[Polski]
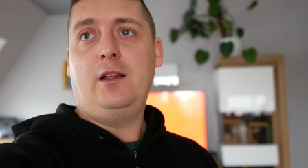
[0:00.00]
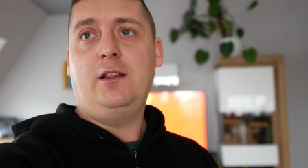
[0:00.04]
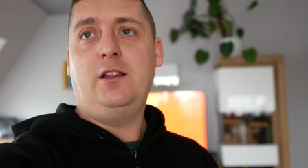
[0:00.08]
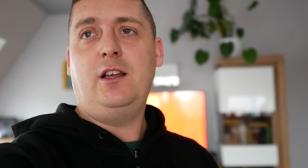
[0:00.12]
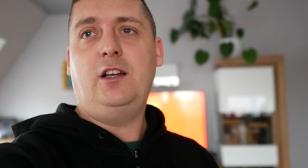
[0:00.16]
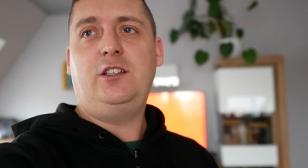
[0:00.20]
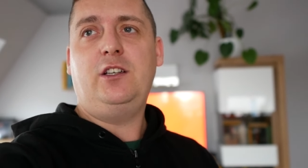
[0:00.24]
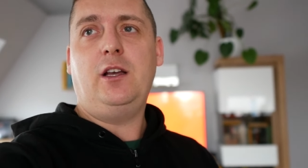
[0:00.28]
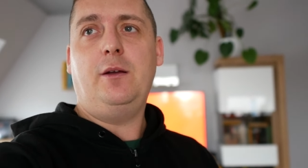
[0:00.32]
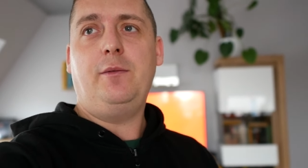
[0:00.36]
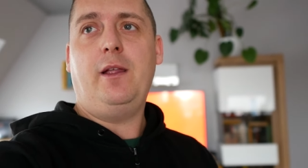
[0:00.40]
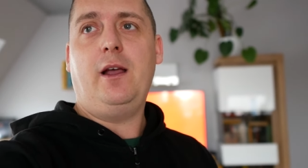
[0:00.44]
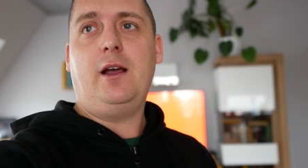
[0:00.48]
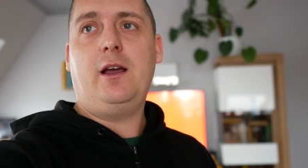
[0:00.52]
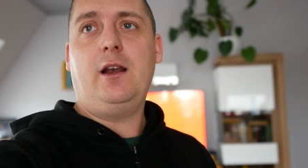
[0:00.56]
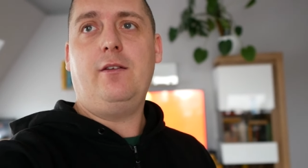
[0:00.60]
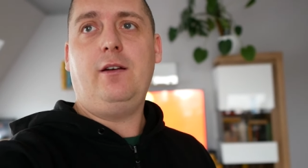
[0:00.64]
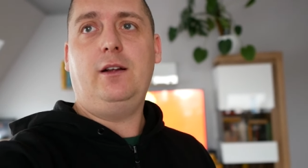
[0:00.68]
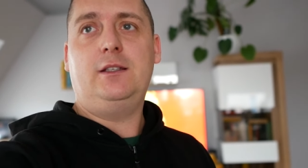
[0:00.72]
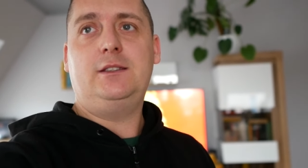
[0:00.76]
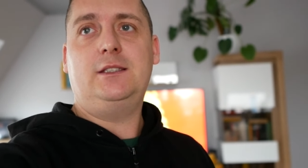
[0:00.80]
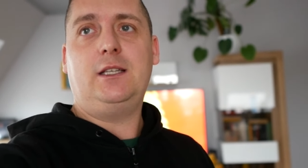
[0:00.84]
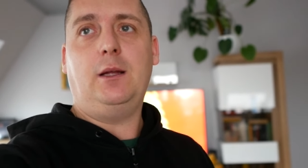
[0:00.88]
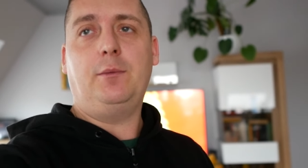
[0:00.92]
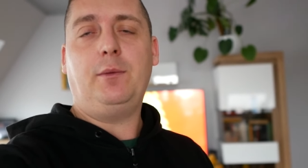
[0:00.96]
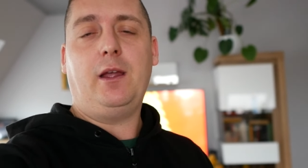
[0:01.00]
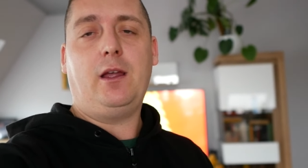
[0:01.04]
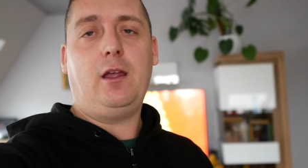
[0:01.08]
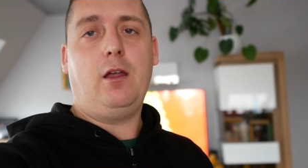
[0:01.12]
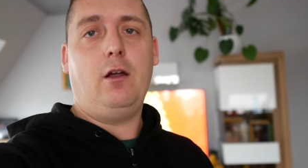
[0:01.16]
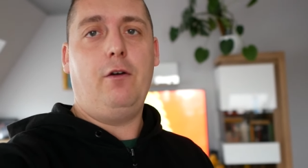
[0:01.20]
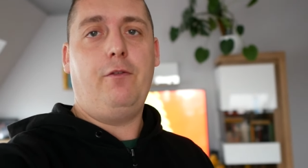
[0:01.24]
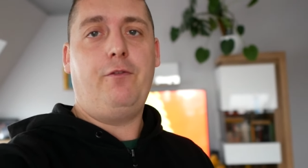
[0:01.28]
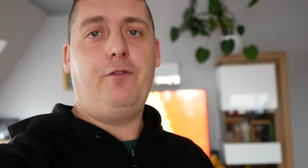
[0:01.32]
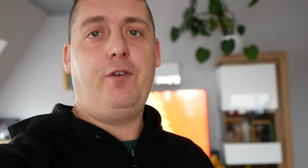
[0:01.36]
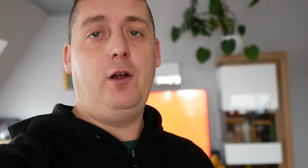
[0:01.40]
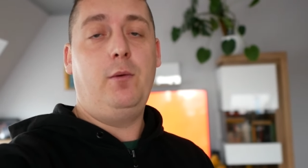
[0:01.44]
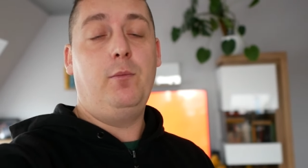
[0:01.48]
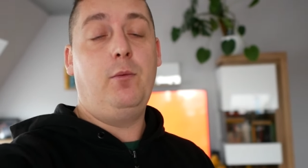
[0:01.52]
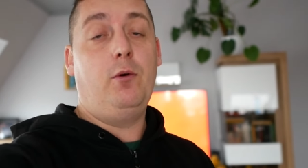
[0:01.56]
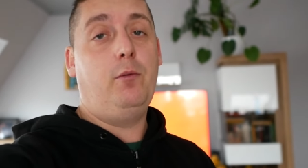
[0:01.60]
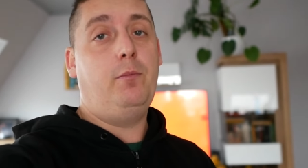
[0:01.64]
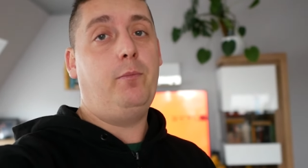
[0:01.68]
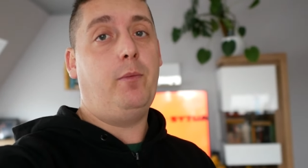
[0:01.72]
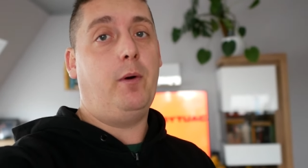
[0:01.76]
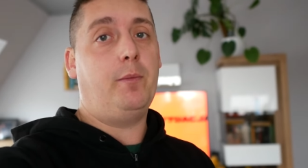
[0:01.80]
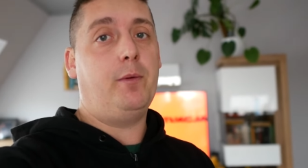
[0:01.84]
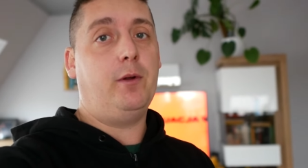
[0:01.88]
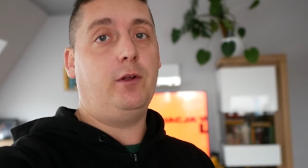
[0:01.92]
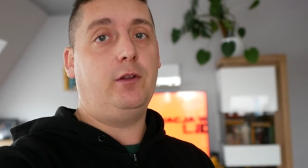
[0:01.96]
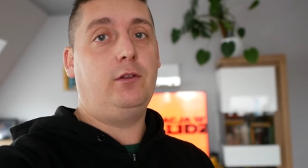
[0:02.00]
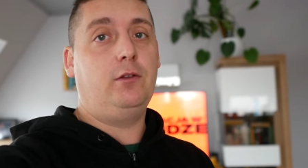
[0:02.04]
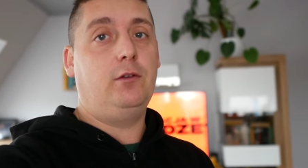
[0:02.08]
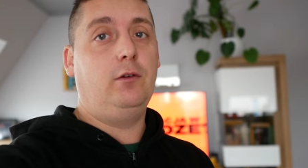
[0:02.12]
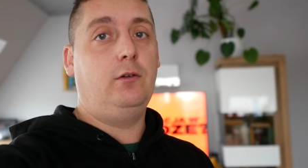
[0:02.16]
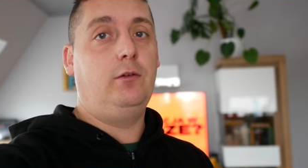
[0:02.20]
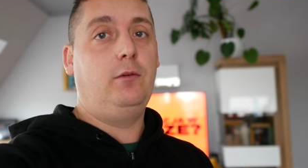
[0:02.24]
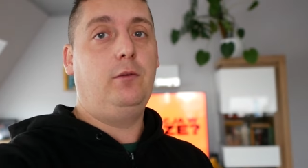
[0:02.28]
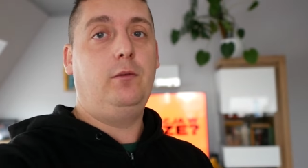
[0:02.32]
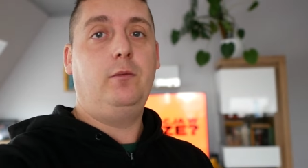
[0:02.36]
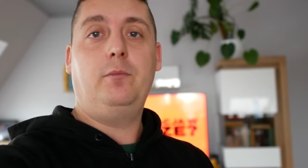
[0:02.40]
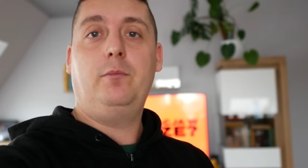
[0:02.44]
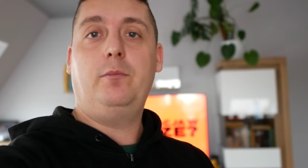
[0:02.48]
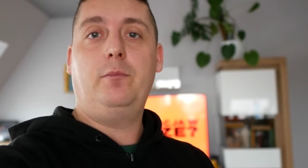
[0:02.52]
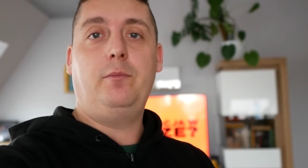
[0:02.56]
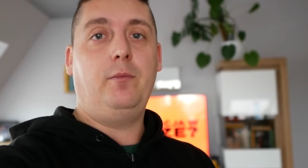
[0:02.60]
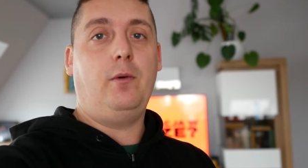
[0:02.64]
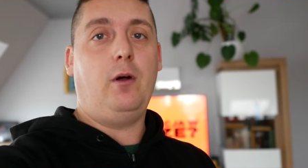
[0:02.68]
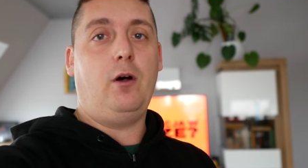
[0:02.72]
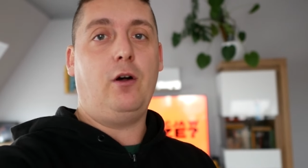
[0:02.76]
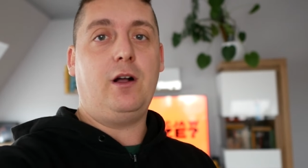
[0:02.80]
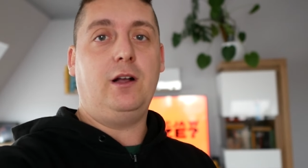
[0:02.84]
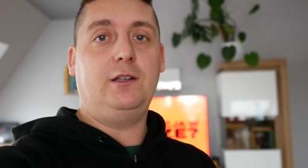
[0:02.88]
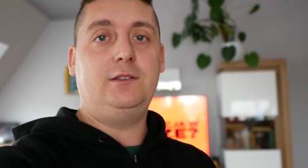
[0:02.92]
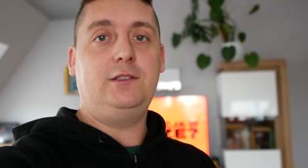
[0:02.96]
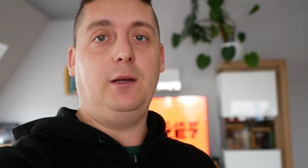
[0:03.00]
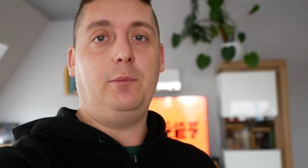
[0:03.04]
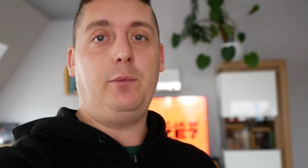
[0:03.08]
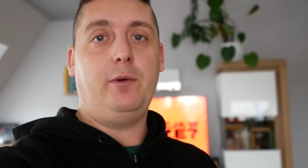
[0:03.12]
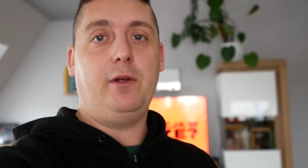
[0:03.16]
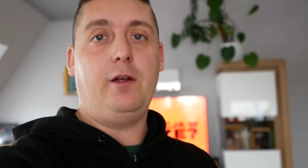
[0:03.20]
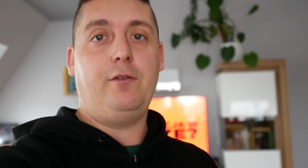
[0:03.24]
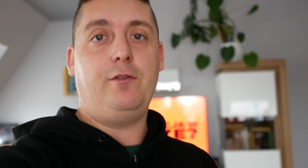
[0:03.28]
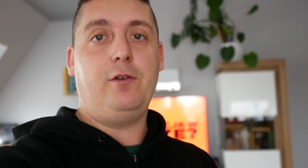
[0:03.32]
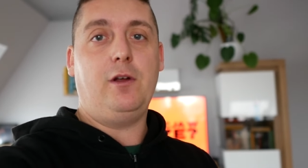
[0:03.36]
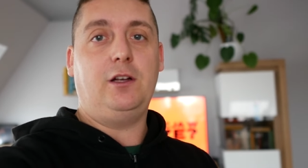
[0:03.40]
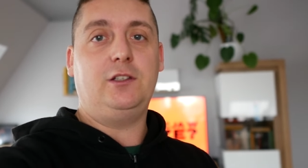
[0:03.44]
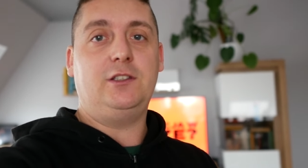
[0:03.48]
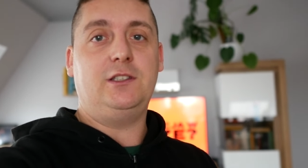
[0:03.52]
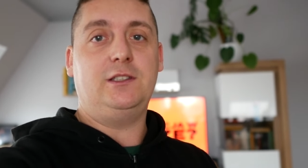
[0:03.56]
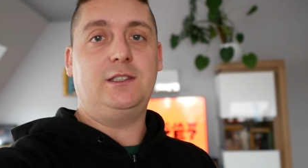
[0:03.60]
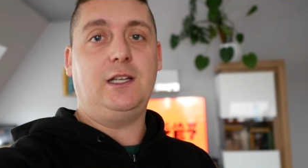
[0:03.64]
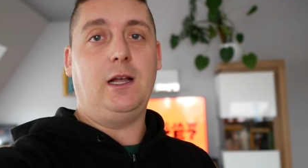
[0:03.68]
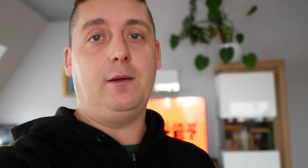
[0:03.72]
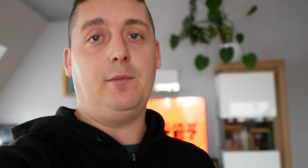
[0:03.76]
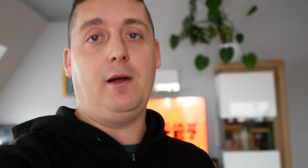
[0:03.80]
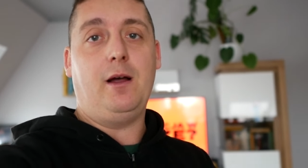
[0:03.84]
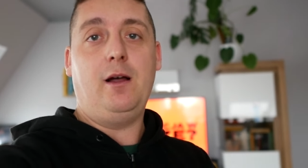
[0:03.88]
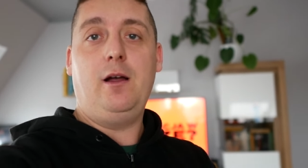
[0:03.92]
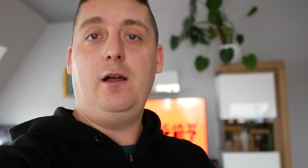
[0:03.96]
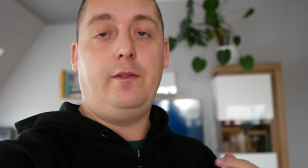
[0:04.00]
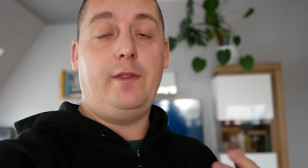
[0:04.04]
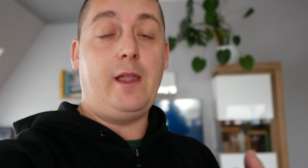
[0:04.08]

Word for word: Nie chciałem nagrywać sam takiego filmu, po prostu okazja pojawiła się sama.